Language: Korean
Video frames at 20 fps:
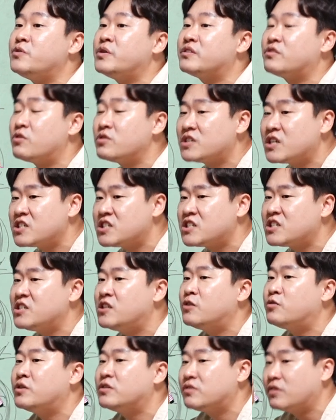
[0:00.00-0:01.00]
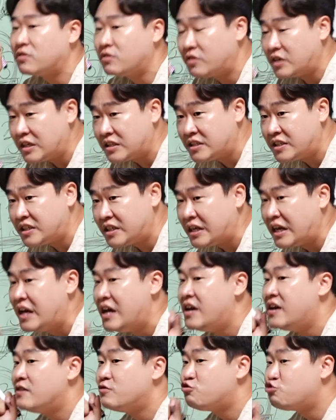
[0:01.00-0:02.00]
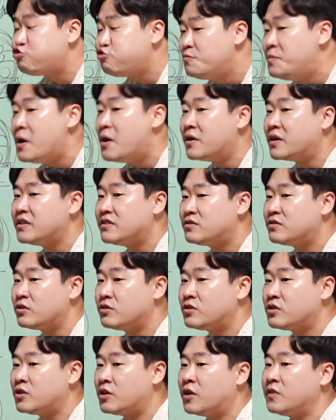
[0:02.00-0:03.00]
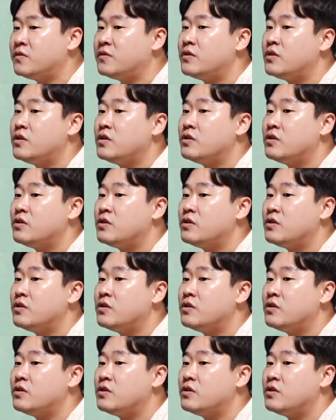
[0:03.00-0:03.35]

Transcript: 위해 성장시키려고 했었던 애들이 주변에 있었던